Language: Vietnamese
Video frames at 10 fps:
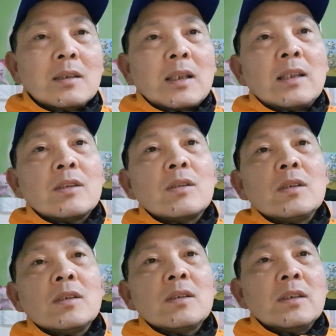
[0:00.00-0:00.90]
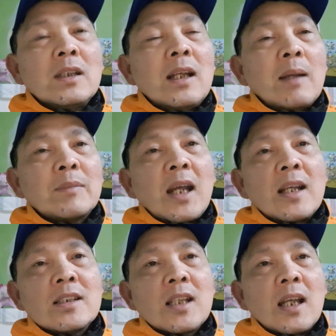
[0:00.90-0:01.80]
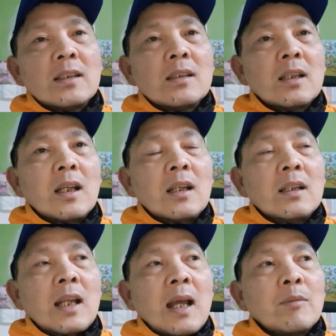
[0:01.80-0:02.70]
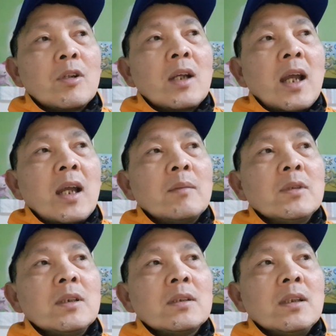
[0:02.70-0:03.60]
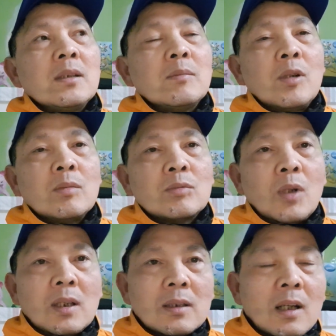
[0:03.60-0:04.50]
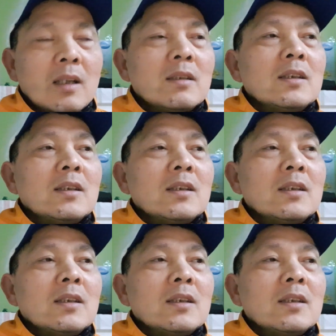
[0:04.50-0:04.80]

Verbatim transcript: tại vì có những người chỉ làm thai sai tức là làm có 20 tiếng một tuần đó